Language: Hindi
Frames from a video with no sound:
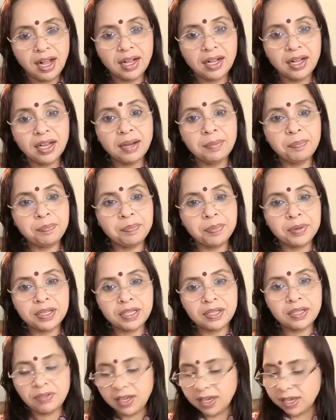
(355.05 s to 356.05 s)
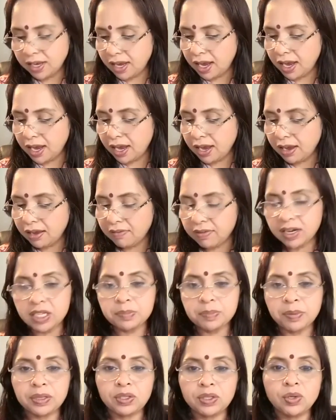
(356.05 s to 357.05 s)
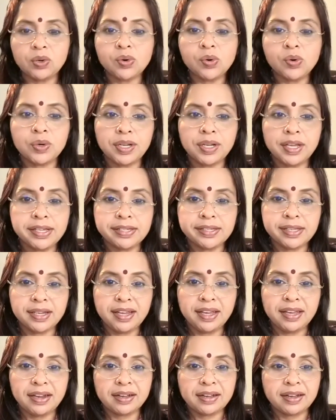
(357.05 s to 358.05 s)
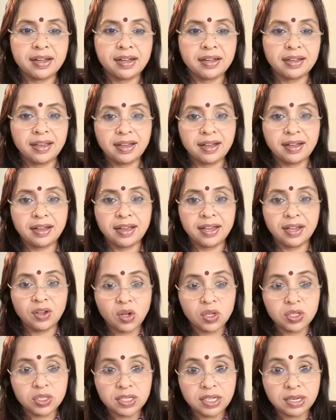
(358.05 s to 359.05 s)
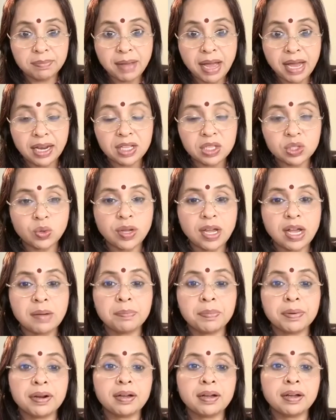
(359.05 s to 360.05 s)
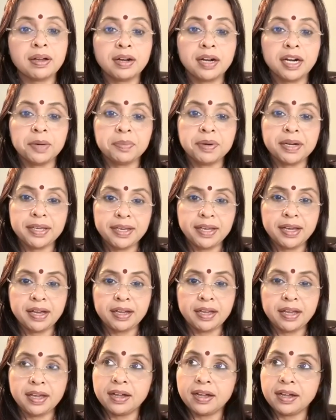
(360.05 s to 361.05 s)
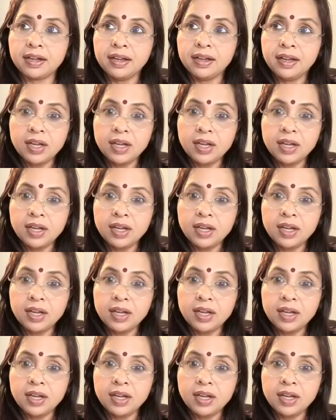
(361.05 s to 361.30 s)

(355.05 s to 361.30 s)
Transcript: अगर पृथ्वी के वनस्पतियों को ठीक से नहीं रखा गया इकोलॉजिकल बैलेंस को यहाँ पर अगर गड़बड़ किया गया